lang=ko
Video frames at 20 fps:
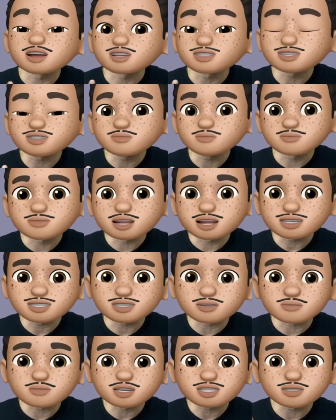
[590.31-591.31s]
그래서 비에
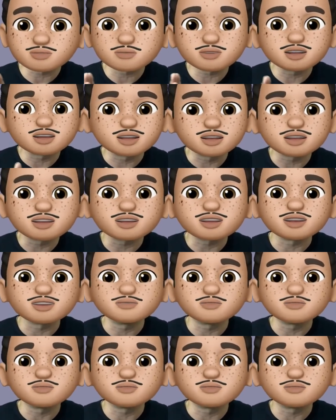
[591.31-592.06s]
셔마 셔마 러,